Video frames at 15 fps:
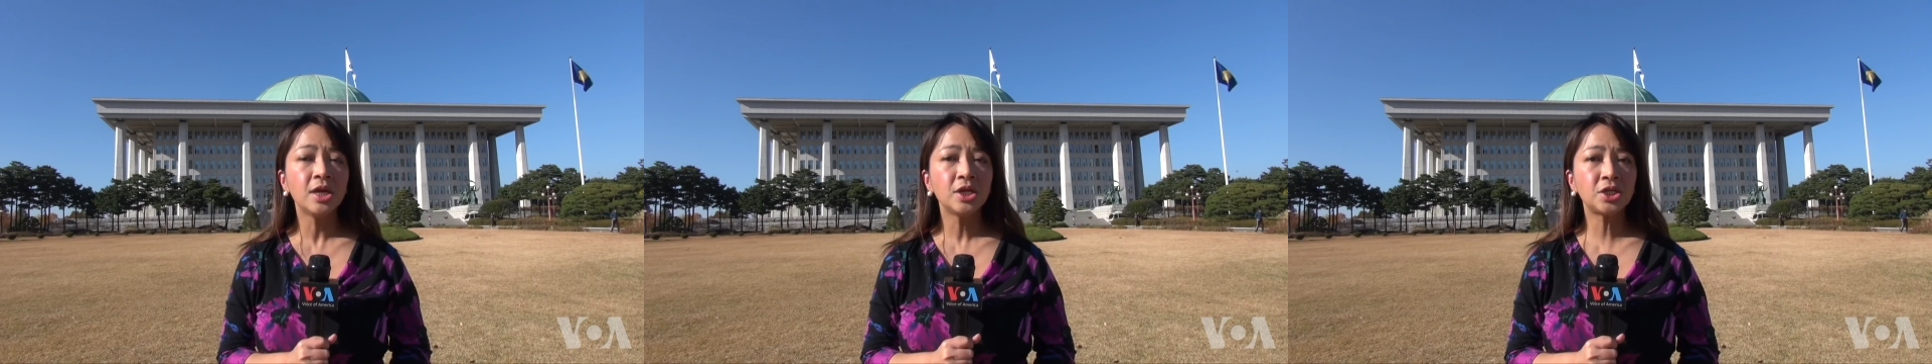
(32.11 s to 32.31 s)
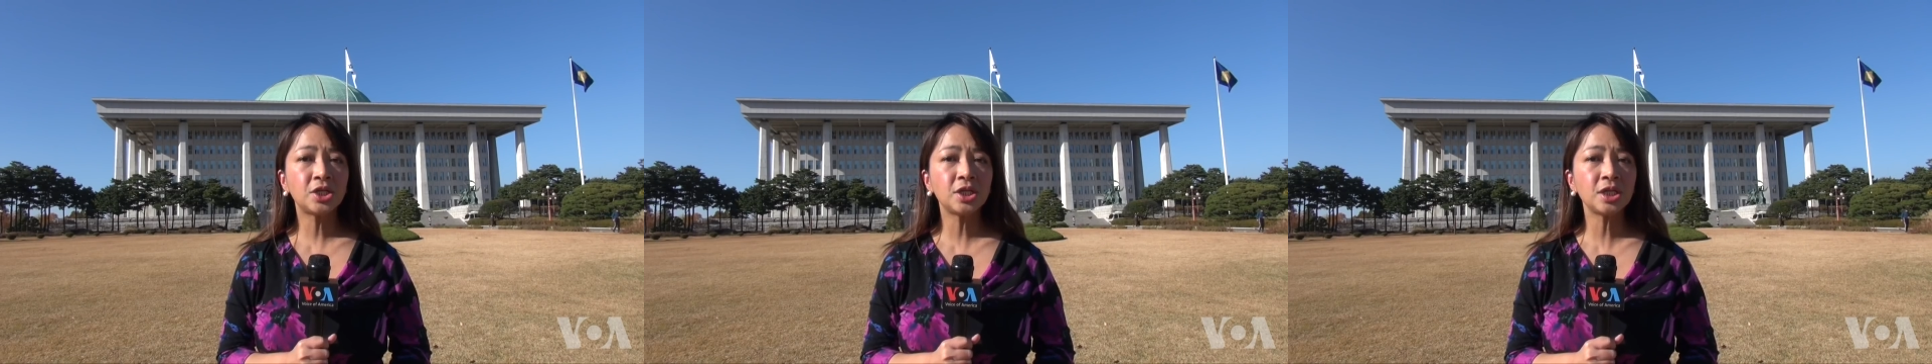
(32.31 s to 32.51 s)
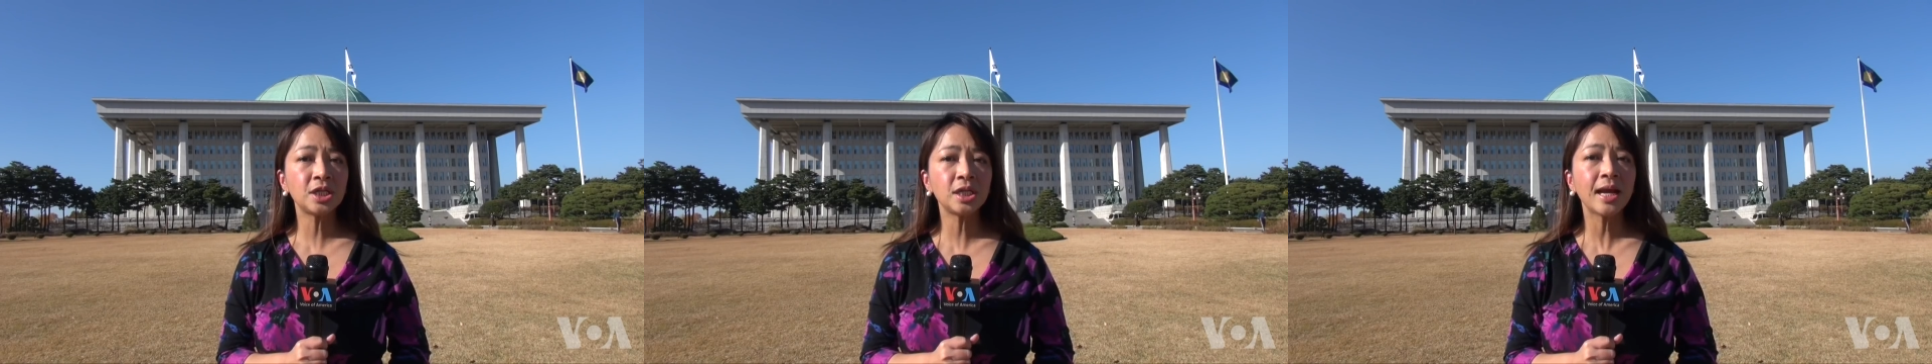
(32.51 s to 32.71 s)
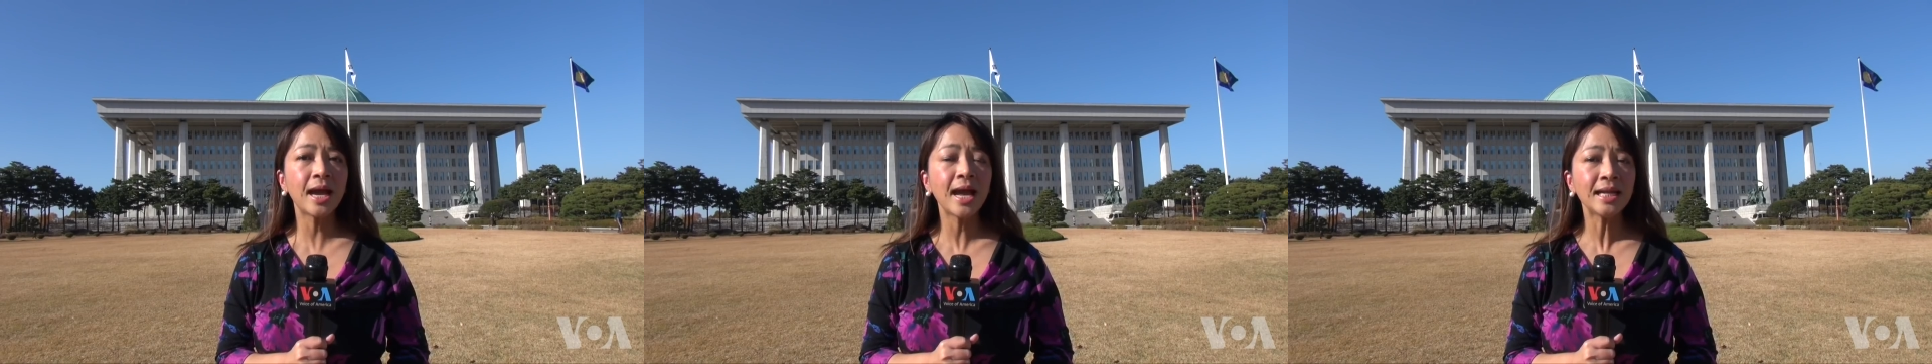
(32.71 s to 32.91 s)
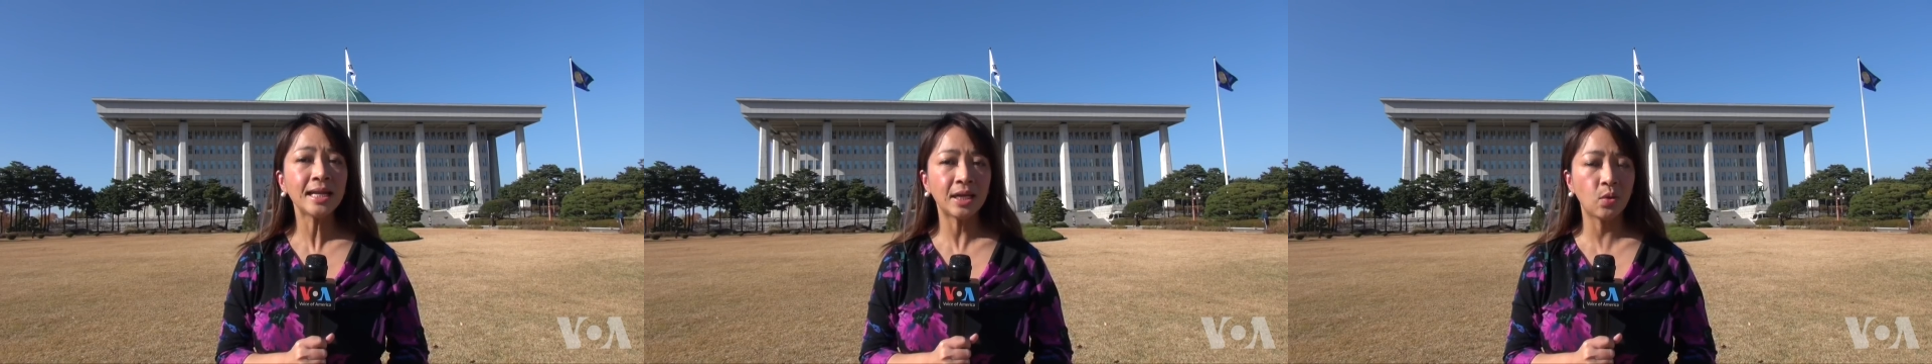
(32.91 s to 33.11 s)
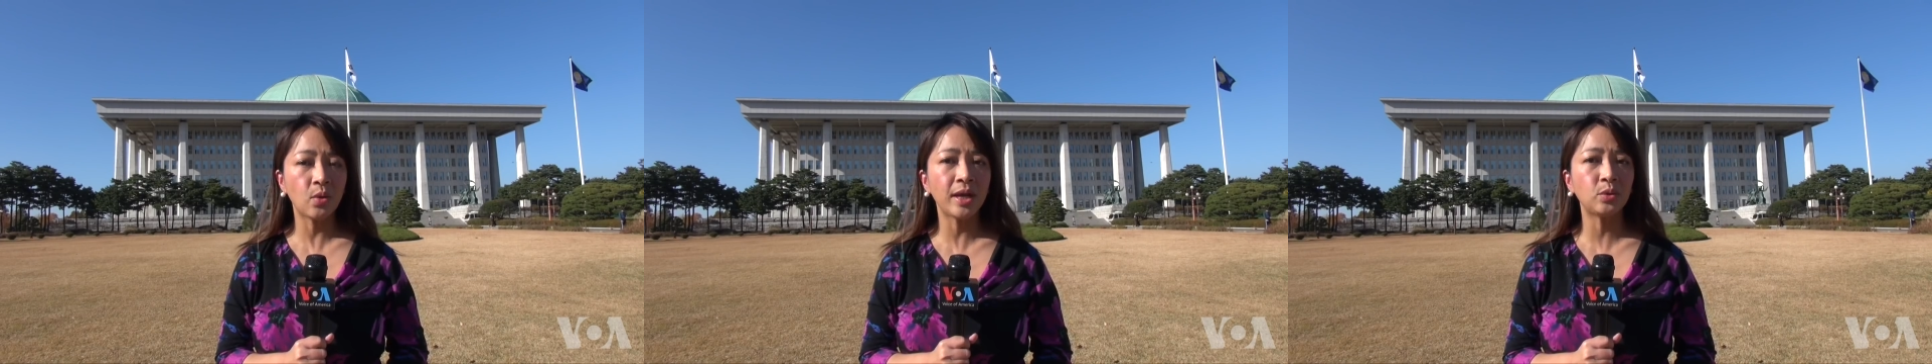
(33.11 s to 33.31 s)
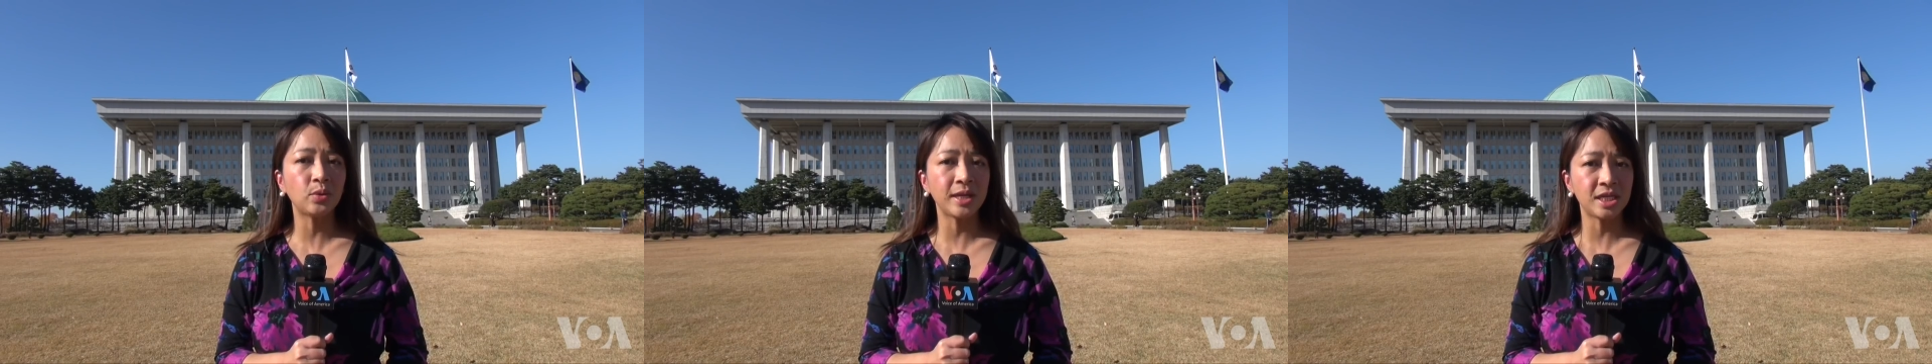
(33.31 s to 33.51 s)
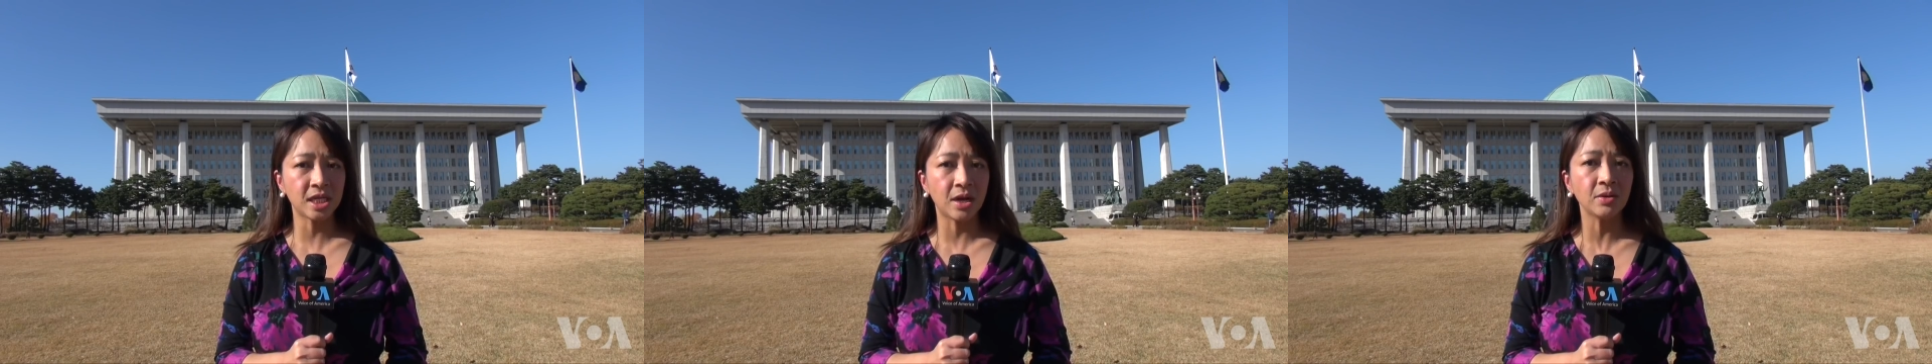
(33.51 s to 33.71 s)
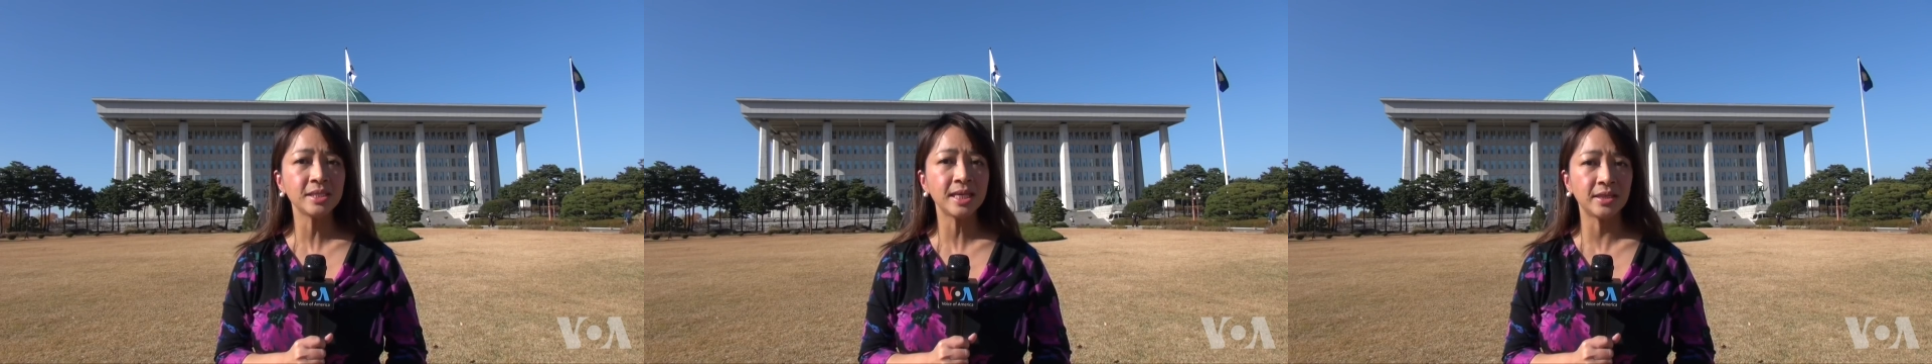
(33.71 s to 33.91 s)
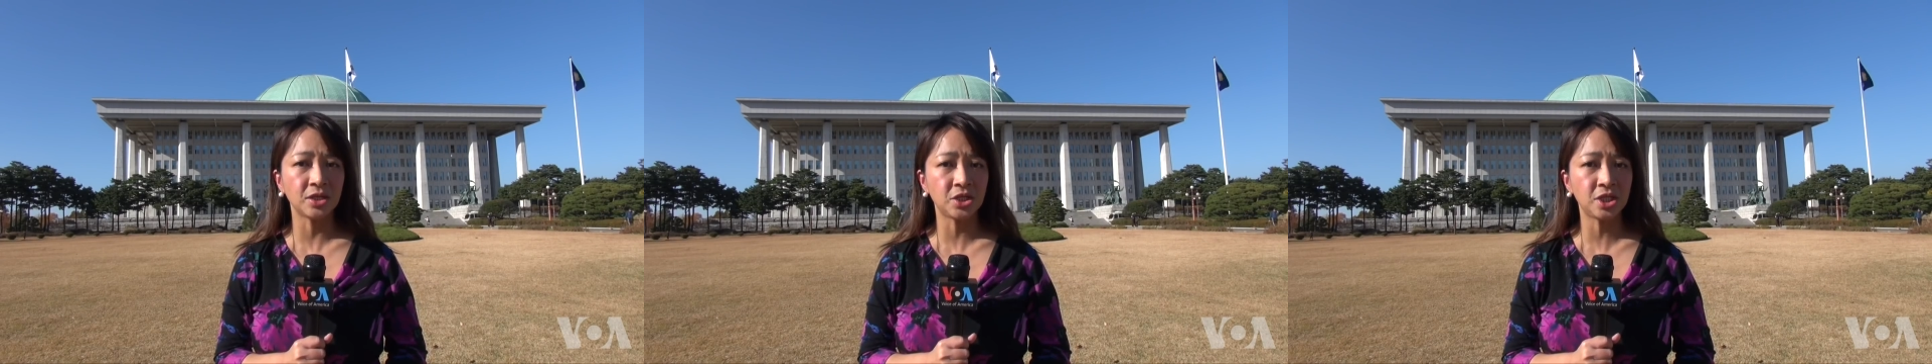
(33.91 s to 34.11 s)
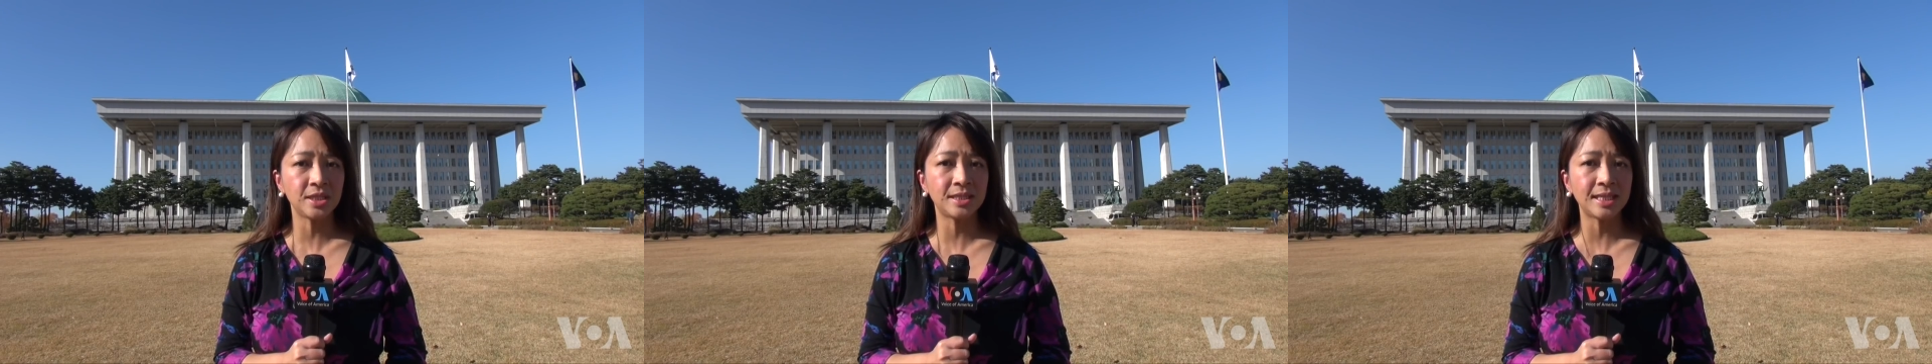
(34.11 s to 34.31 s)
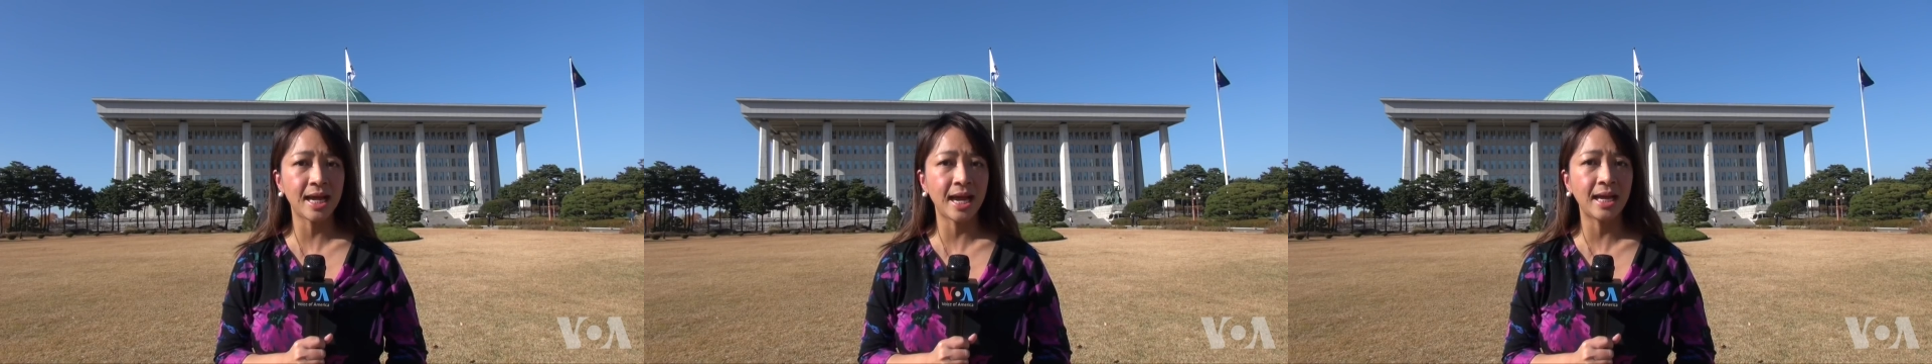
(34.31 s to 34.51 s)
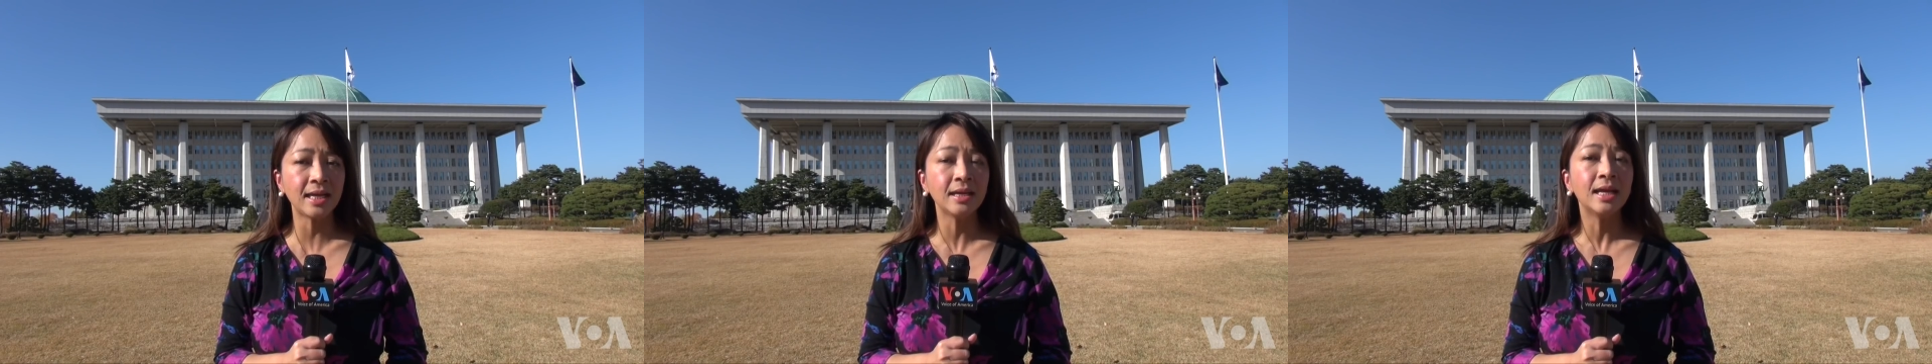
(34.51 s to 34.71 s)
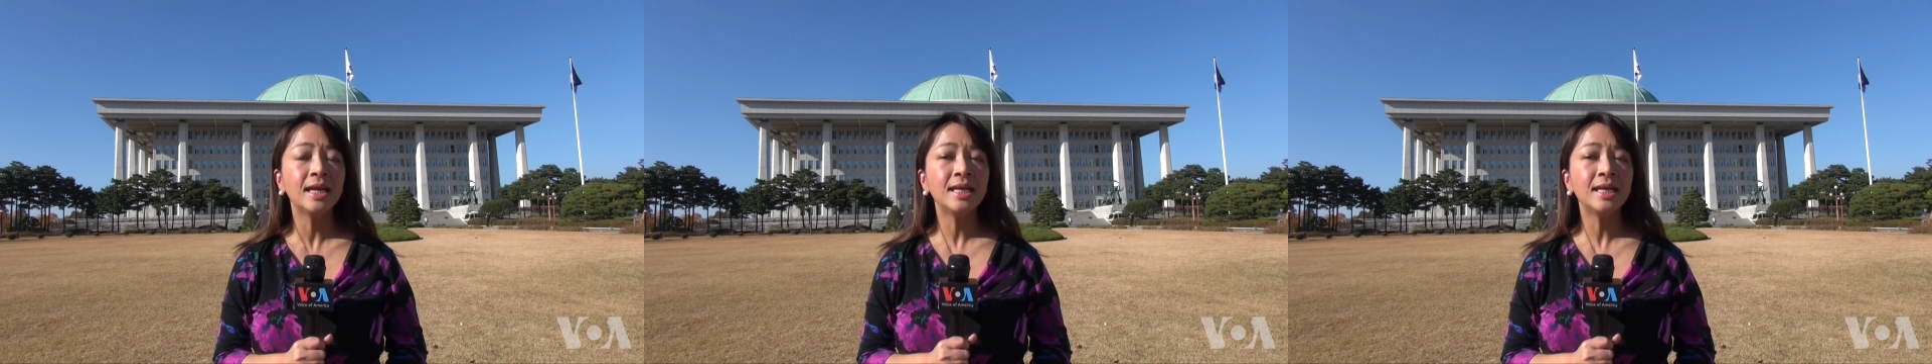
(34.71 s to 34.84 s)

实施安理会对朝鲜的制裁，